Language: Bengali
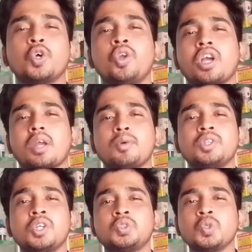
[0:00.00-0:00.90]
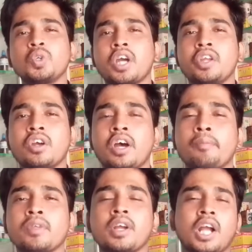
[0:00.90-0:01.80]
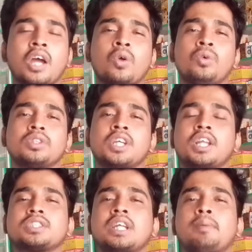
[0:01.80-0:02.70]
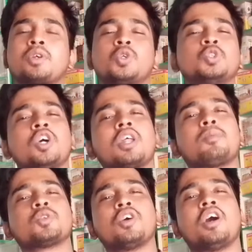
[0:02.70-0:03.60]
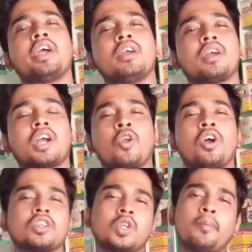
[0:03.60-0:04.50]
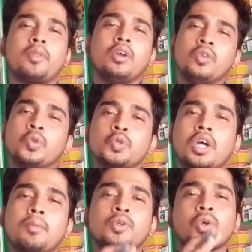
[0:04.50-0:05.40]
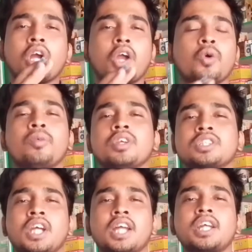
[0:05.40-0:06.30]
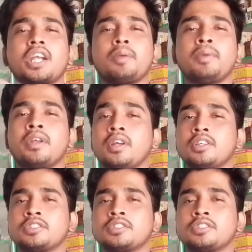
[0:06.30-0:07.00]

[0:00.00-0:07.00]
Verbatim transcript: যৌনাঙ্গের মধ্যে চুলকানি হয় কারো সাদা স্রাব একটু জলের মতো হয় কারো একদম দুধের মতো গাঢ় সাদা টাইপের